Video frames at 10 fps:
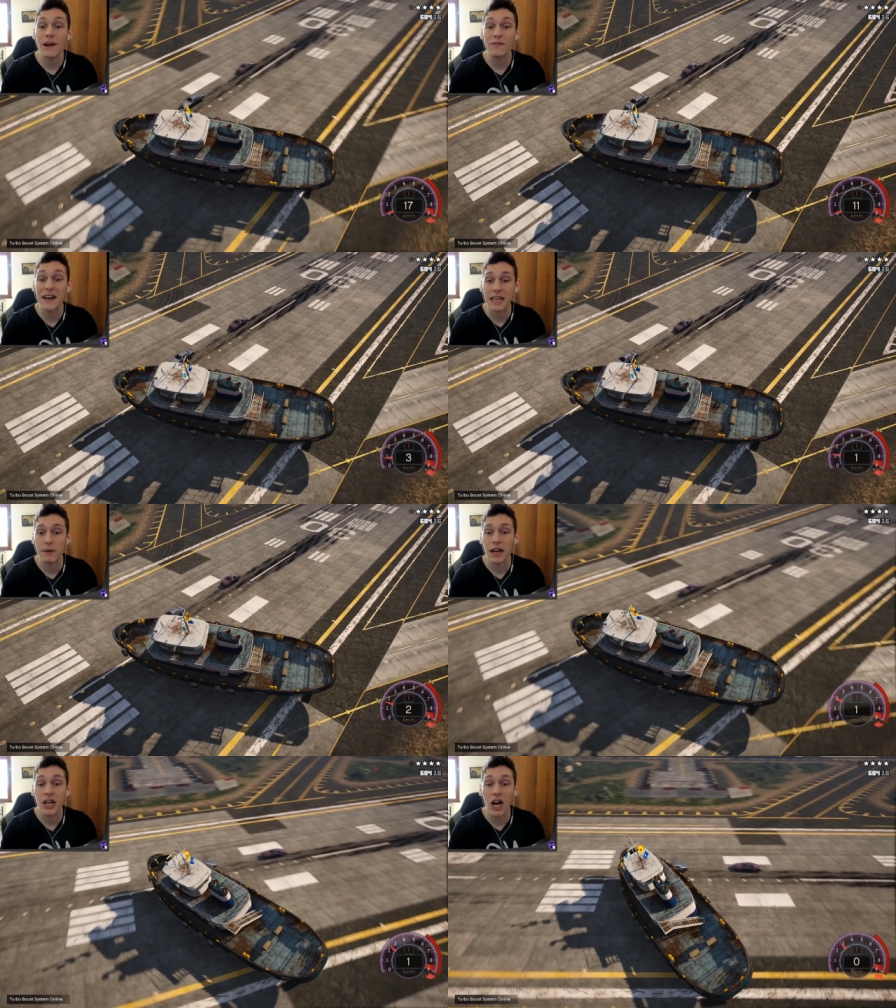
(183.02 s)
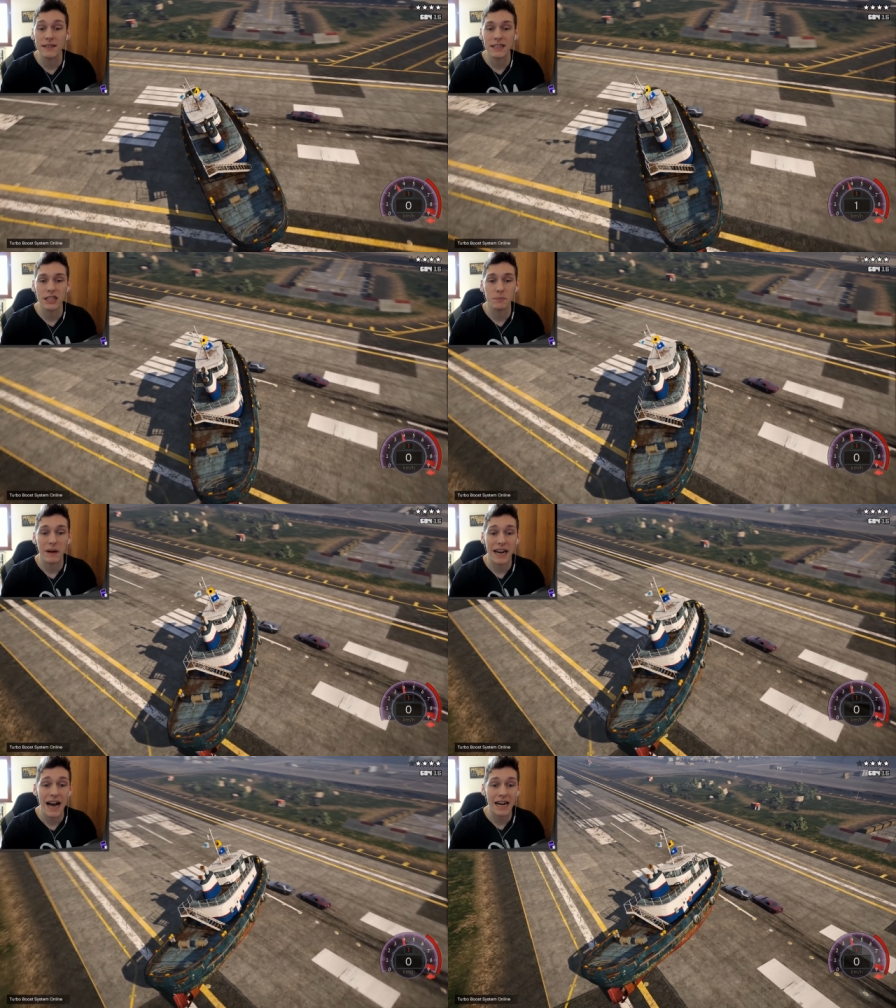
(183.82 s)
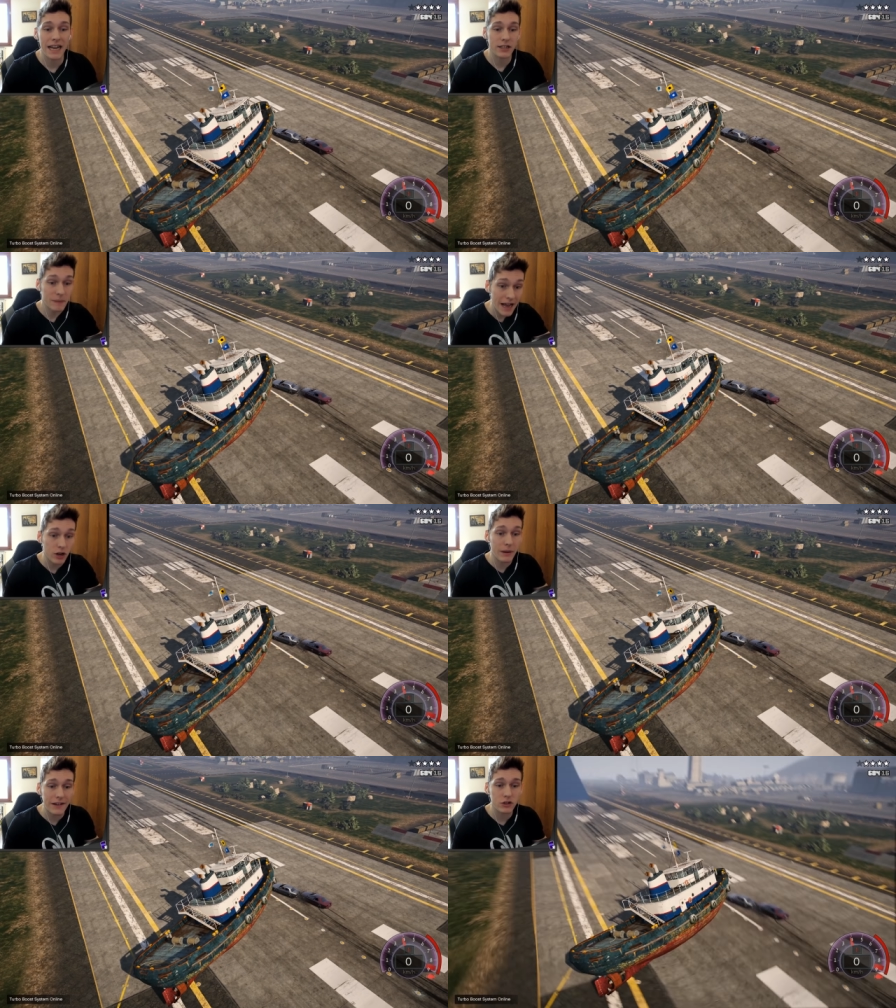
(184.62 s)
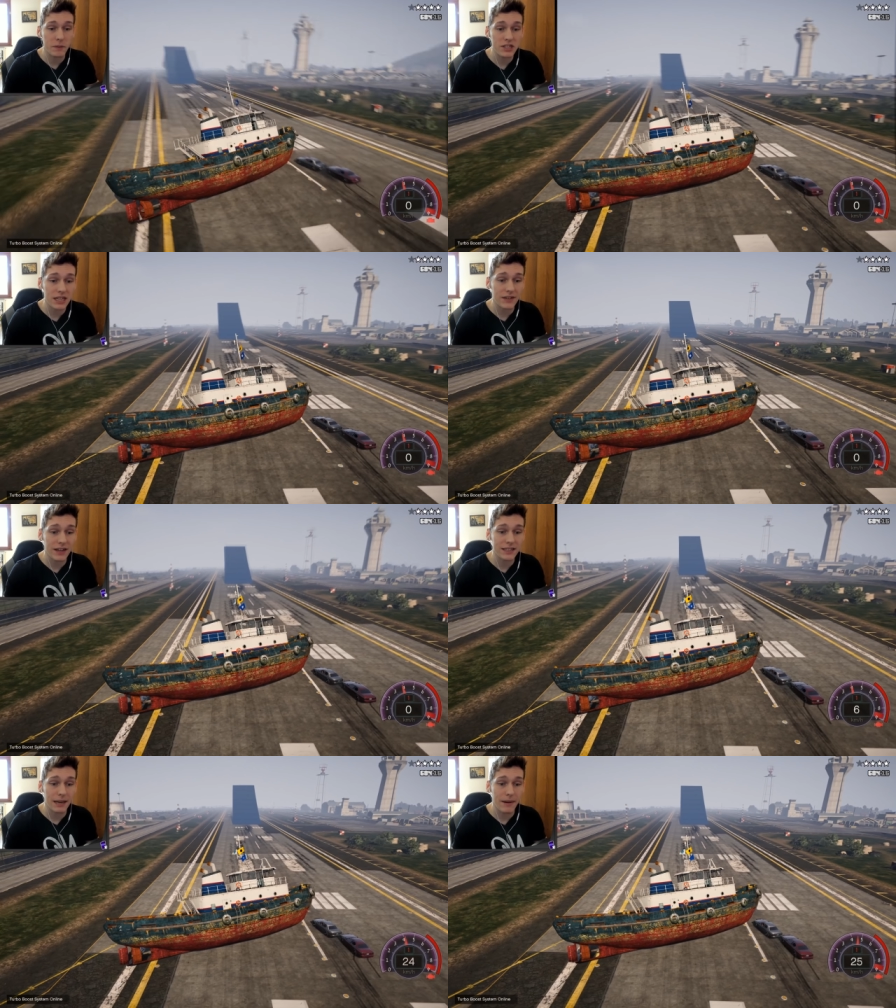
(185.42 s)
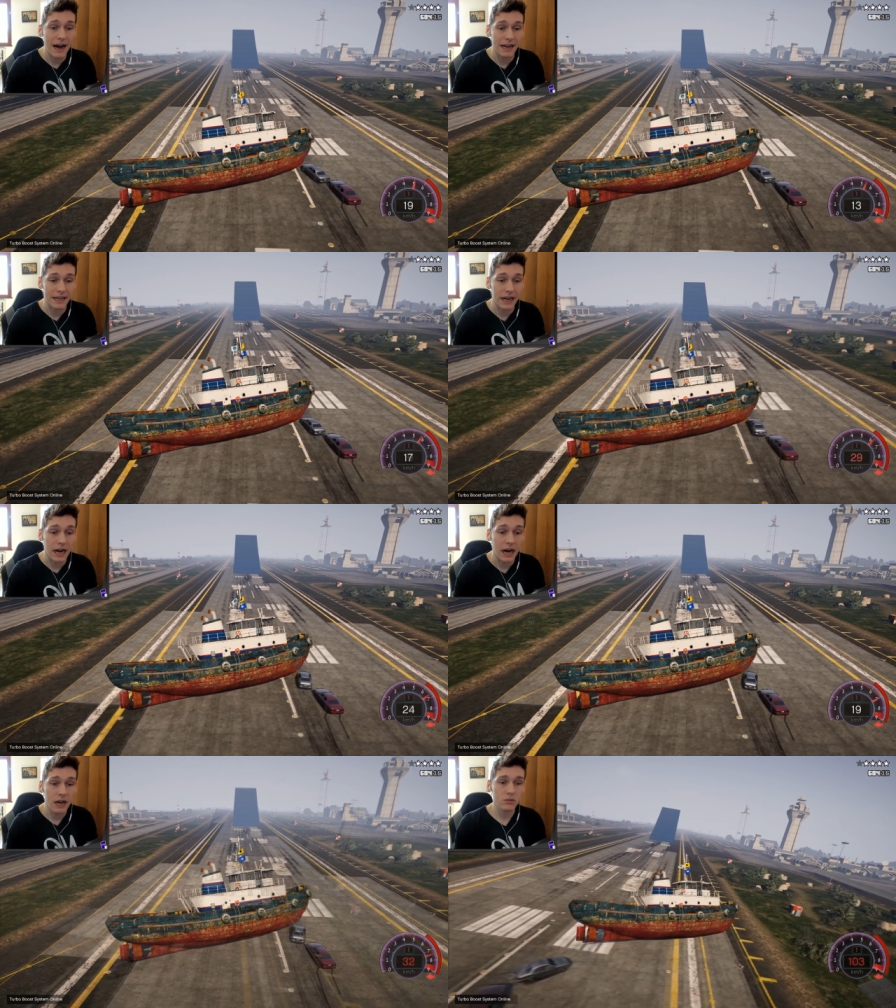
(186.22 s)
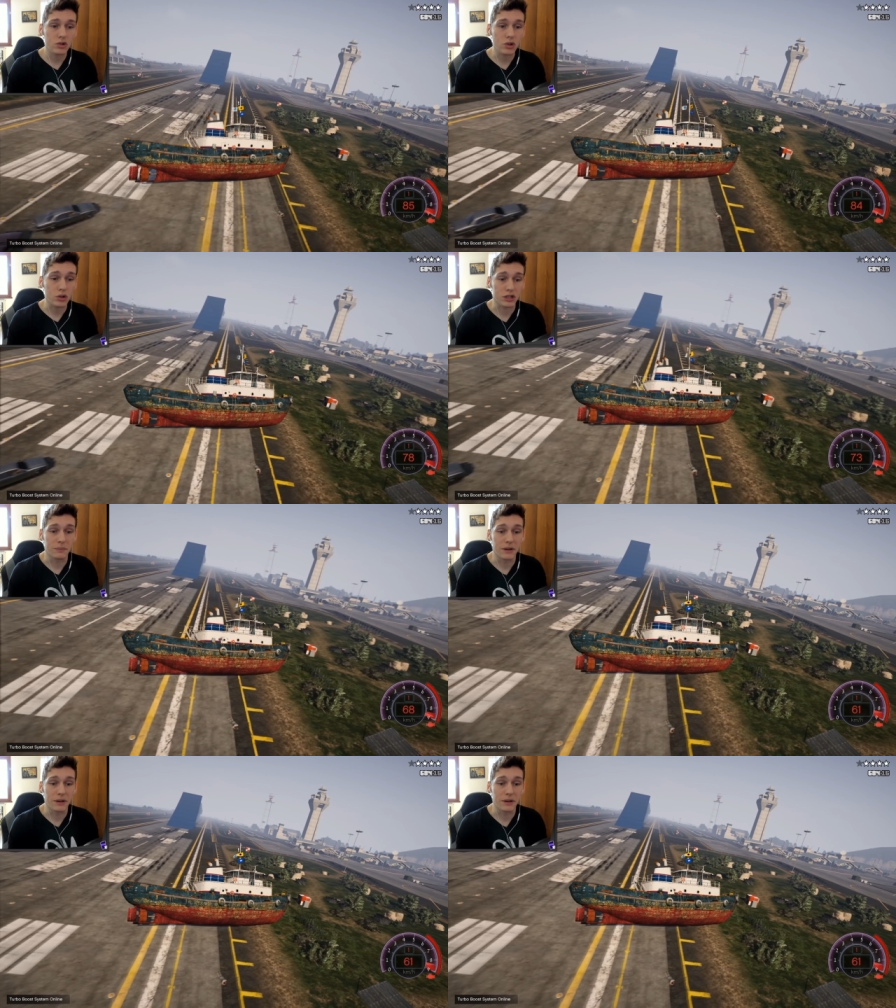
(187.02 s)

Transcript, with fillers: Ma fate qualcosa di sparare. Ecco, bravi, spingete avanti la barca. mi sono rotti i